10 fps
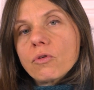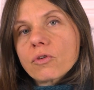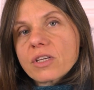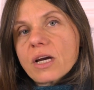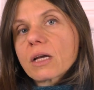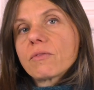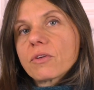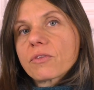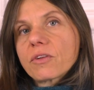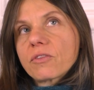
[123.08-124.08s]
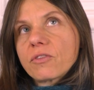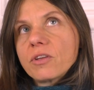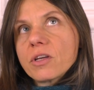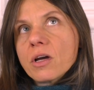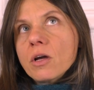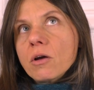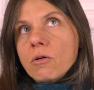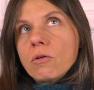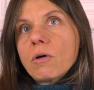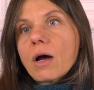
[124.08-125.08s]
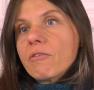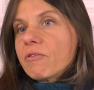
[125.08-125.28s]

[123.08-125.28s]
euh, qui arrive dans un signe euh,